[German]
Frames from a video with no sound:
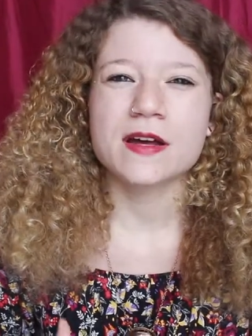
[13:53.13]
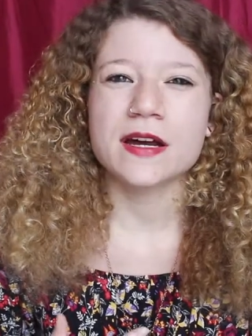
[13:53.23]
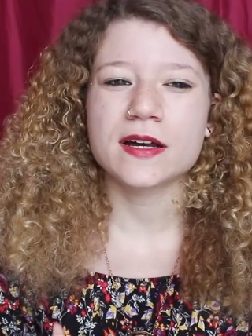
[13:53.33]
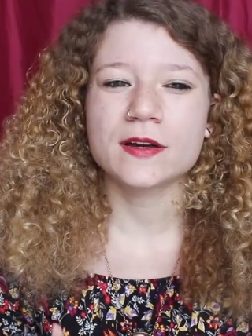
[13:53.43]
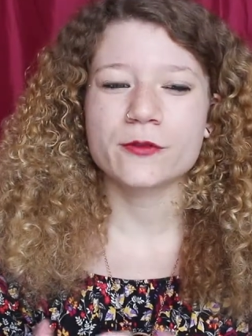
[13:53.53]

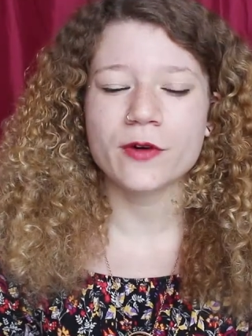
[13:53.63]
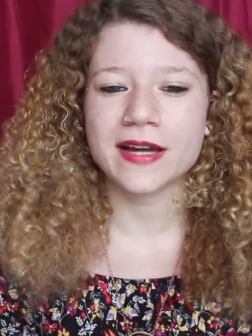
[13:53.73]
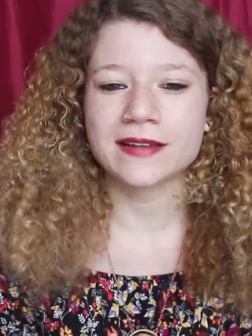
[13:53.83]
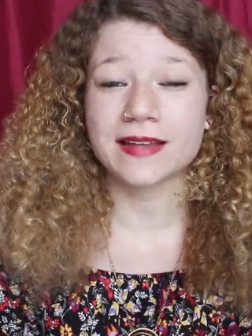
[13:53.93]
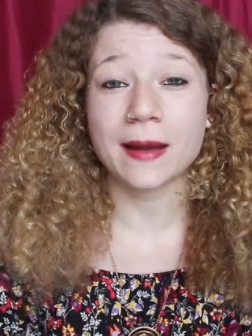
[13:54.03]
Äh,
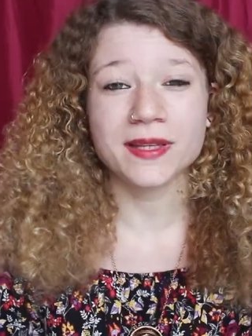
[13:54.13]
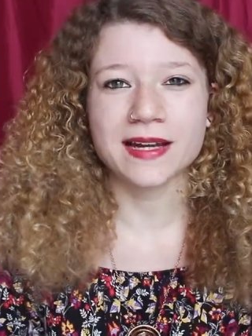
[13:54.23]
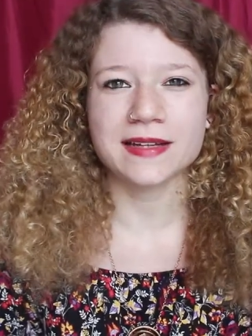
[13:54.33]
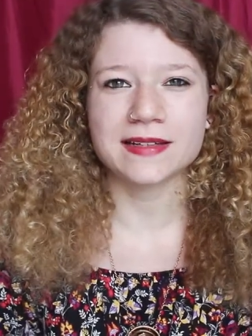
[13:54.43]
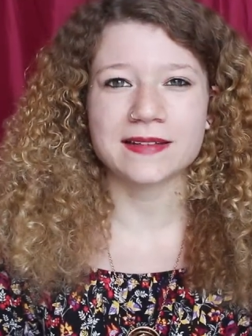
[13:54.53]
vorerst habe ich
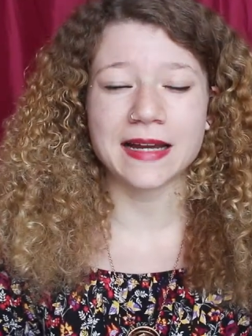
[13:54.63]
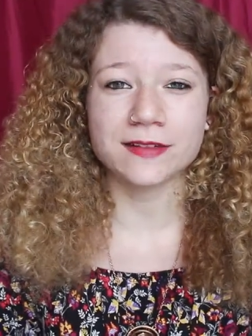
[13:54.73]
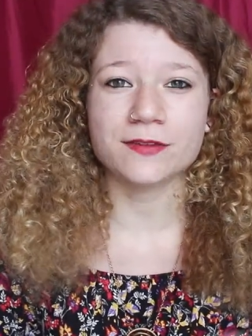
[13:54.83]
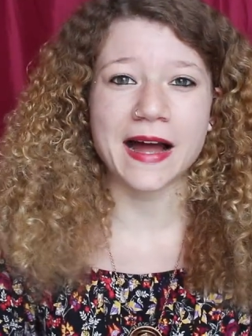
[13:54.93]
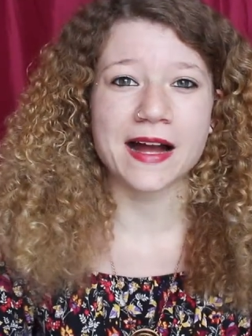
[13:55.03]
allerdings
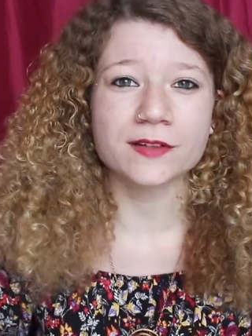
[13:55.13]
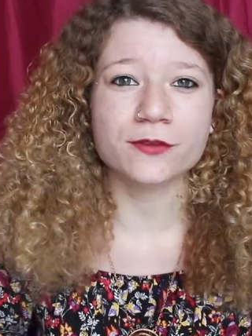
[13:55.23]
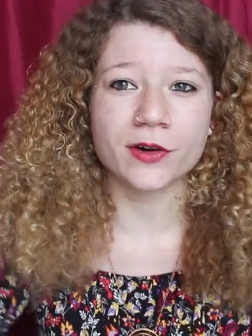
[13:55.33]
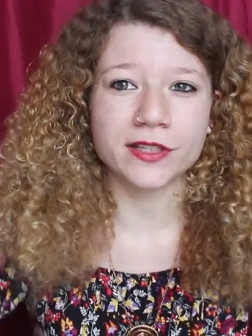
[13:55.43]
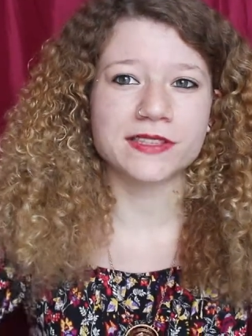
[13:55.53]
eine Frage
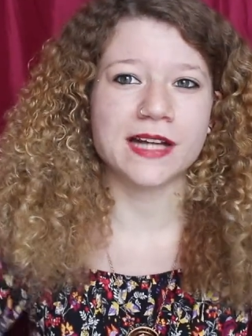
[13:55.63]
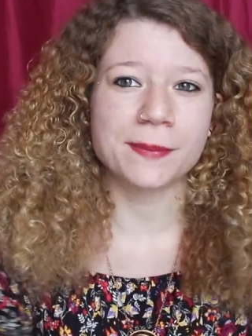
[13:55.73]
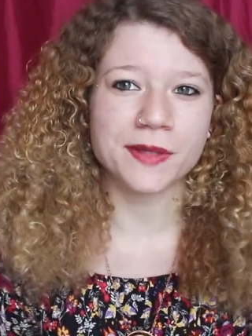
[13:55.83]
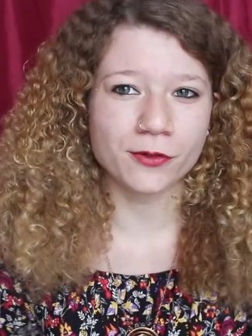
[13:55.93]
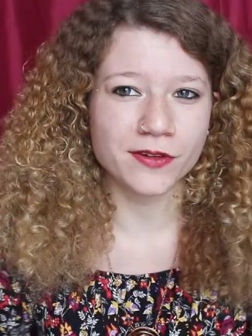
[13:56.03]
für euch. Ihr
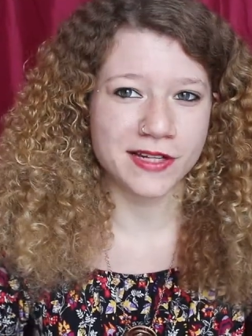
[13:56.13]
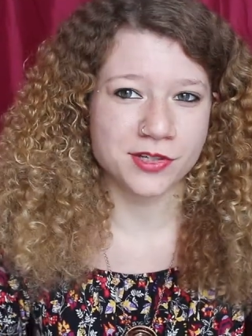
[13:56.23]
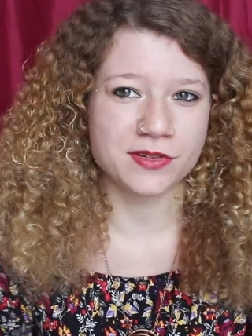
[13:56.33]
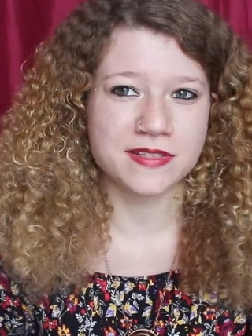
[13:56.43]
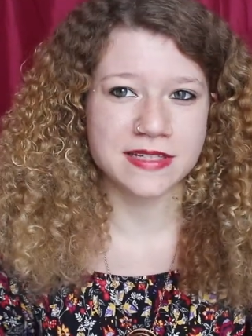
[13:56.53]
habt auch vielleicht
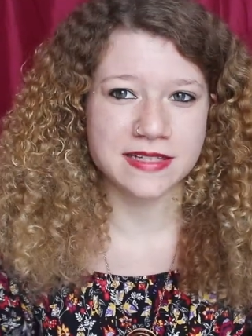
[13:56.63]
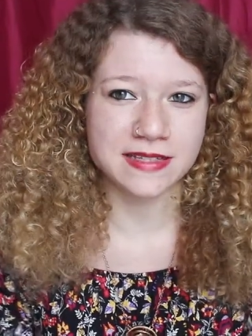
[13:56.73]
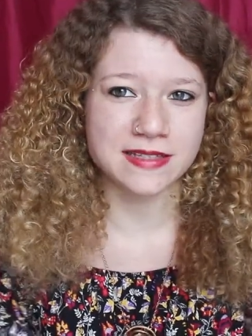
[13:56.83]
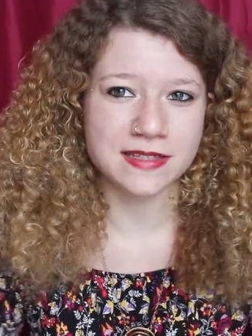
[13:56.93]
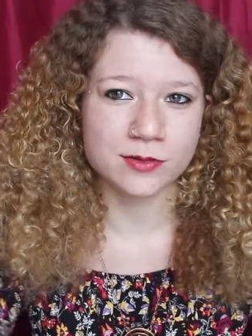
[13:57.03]
schon gesehen,
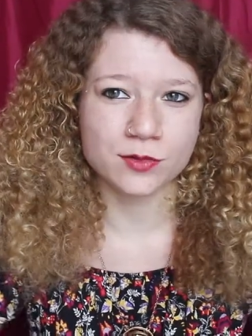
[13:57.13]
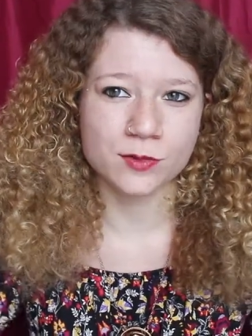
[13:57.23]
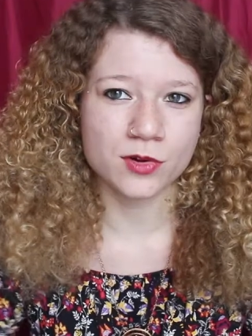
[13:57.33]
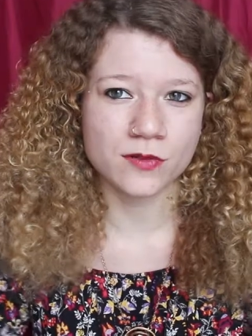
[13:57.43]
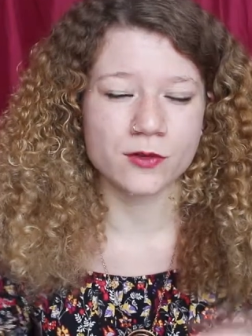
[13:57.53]
dass es hier
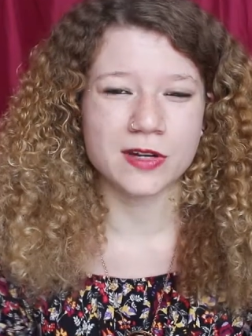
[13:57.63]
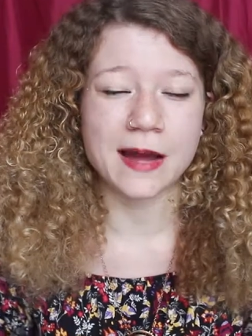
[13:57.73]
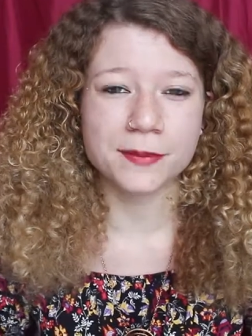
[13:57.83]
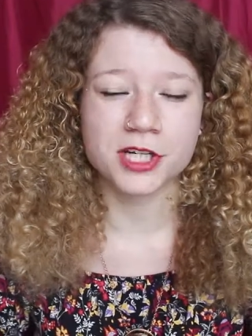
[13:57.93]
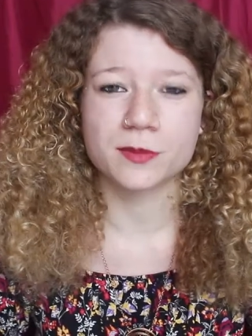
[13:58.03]
oben irgendwo eine
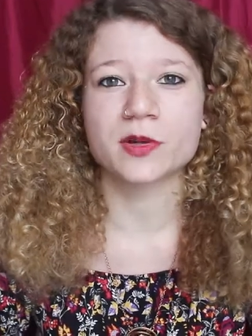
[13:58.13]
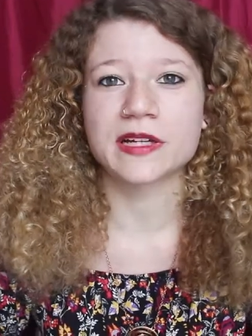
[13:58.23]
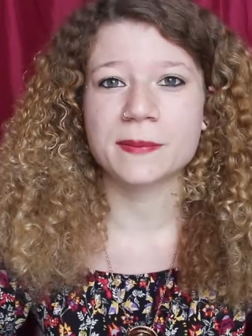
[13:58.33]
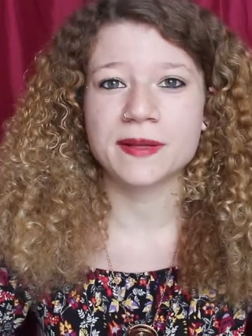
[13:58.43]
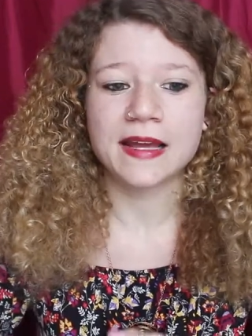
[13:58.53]
Abstimmung
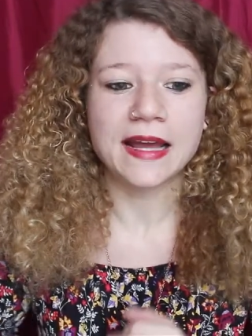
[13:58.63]
gibt.